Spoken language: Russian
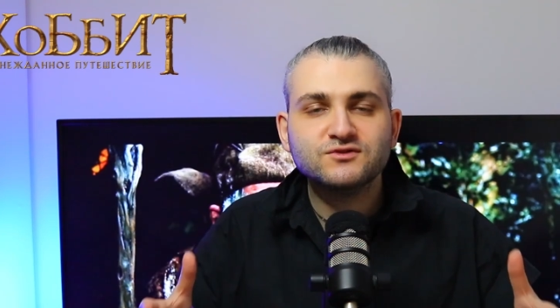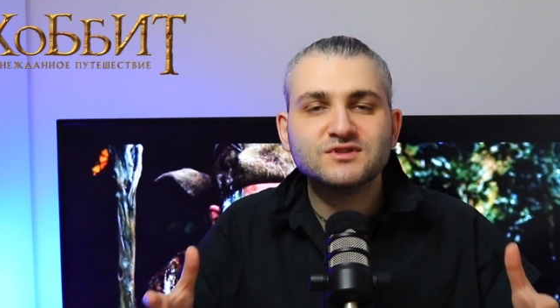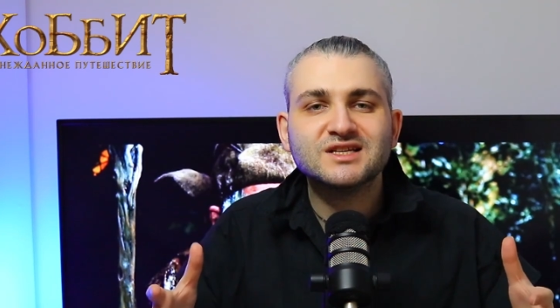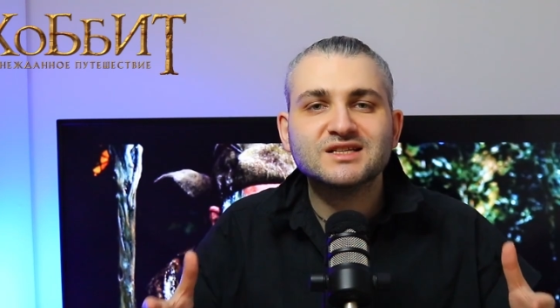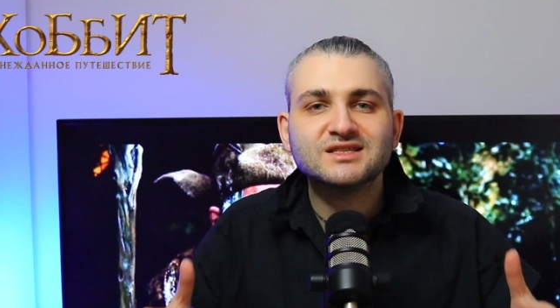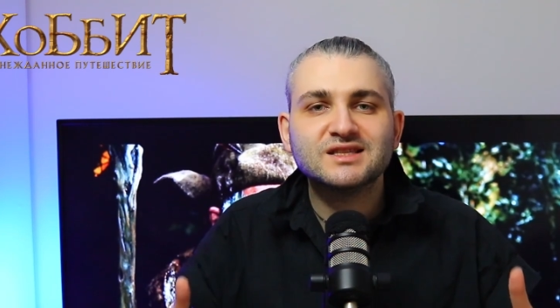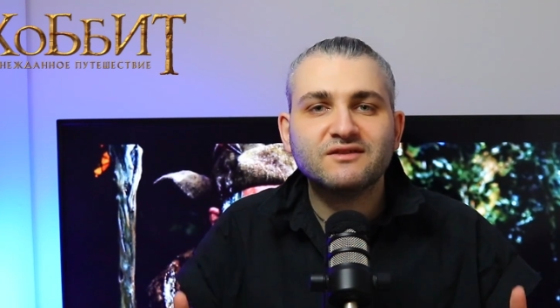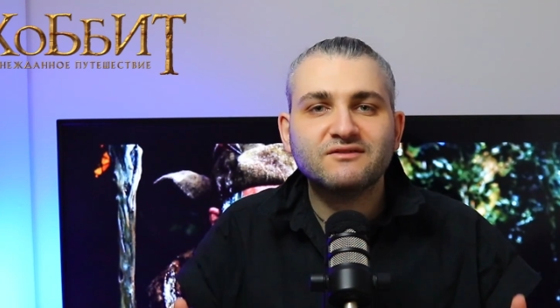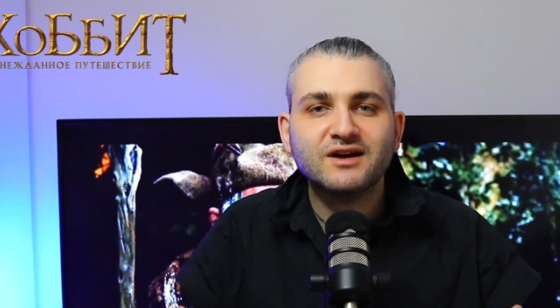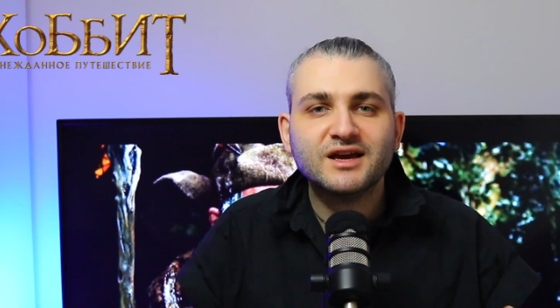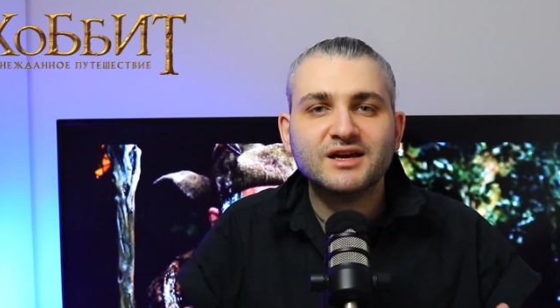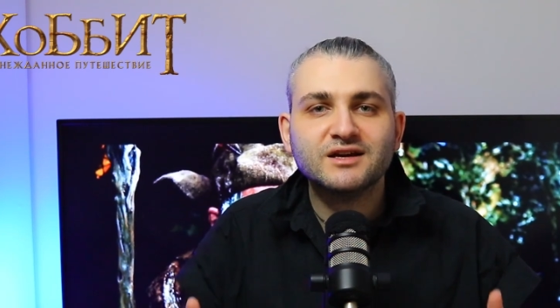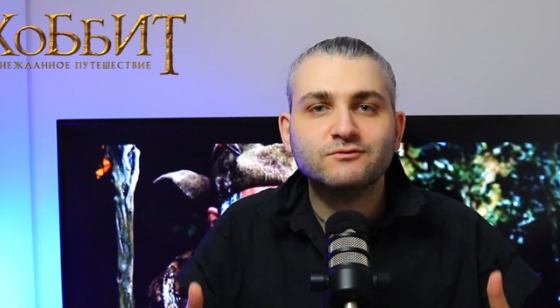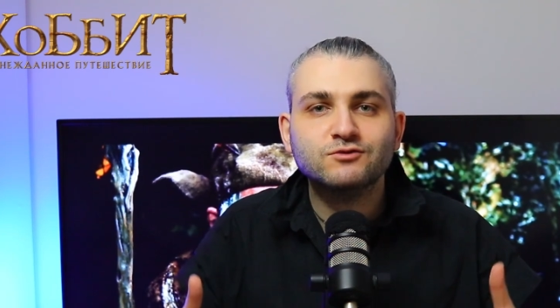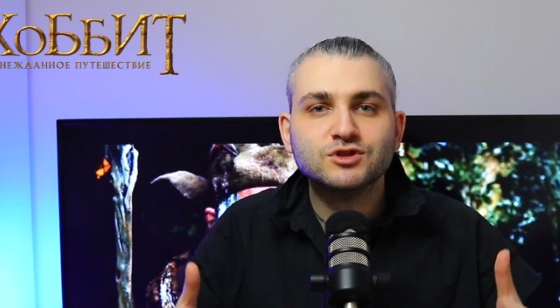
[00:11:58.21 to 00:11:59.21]
заставая
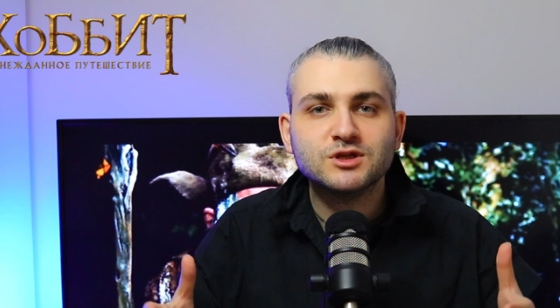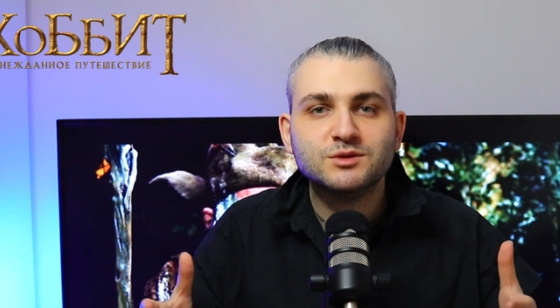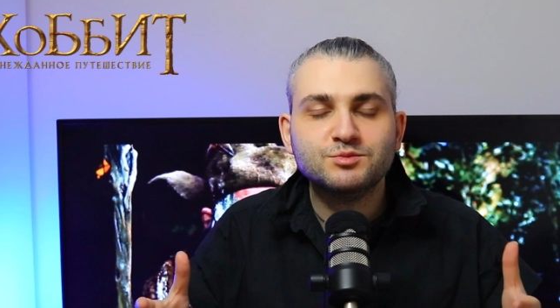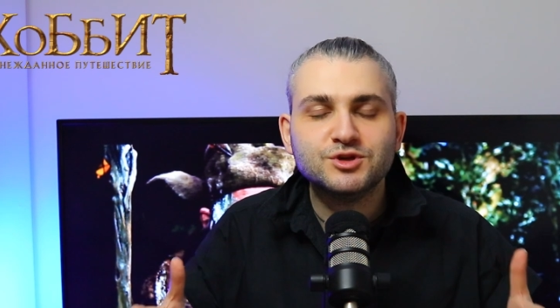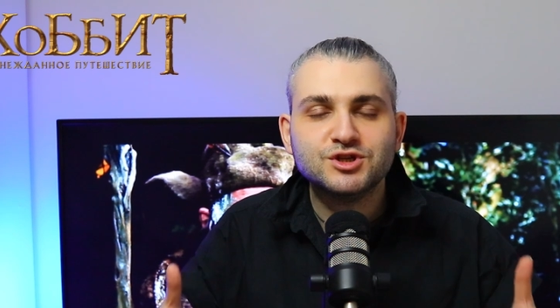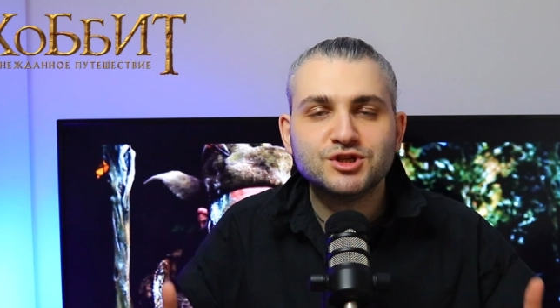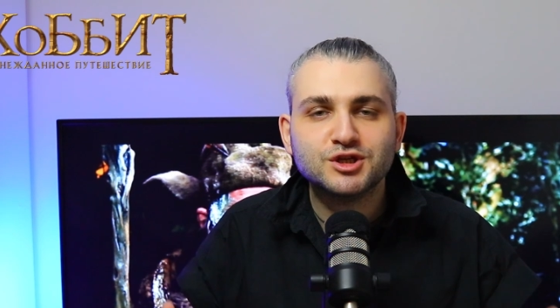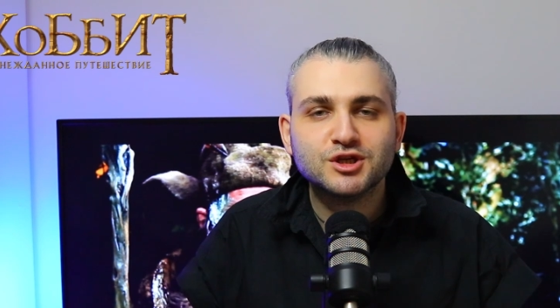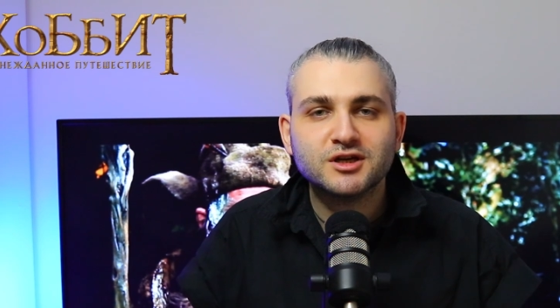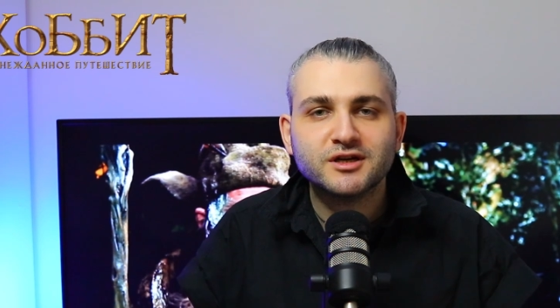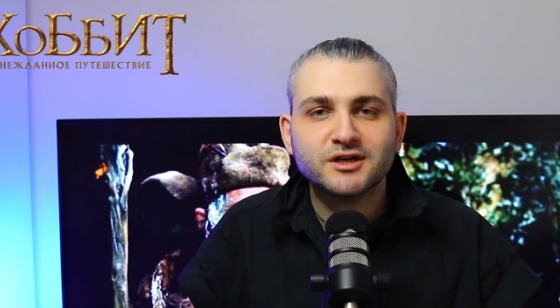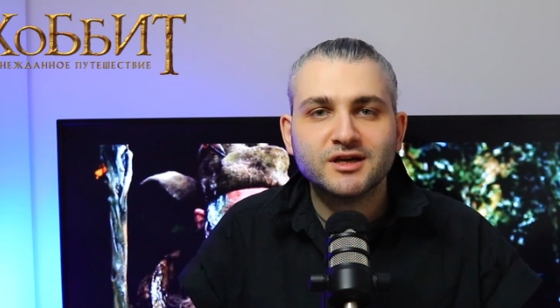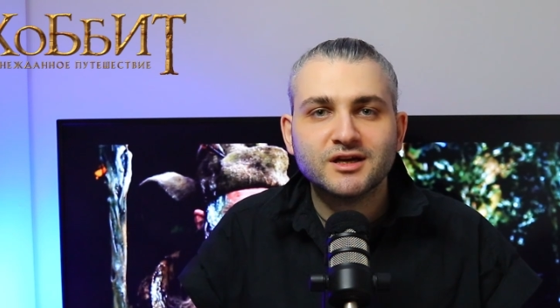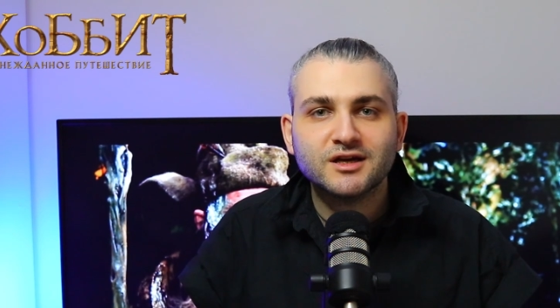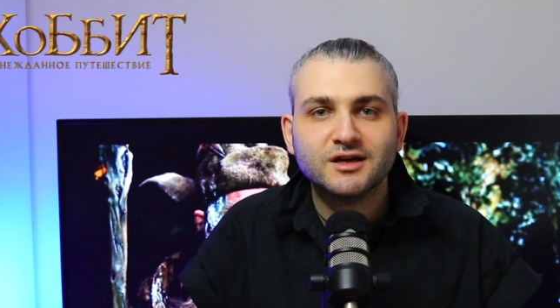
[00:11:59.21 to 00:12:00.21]
их возле
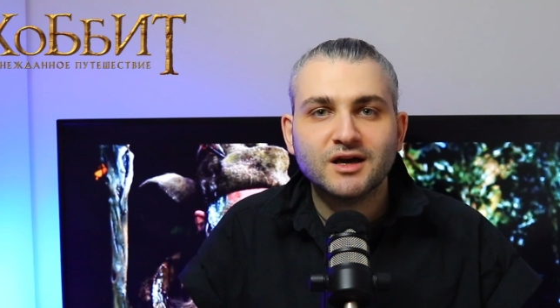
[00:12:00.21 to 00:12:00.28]
пещеры.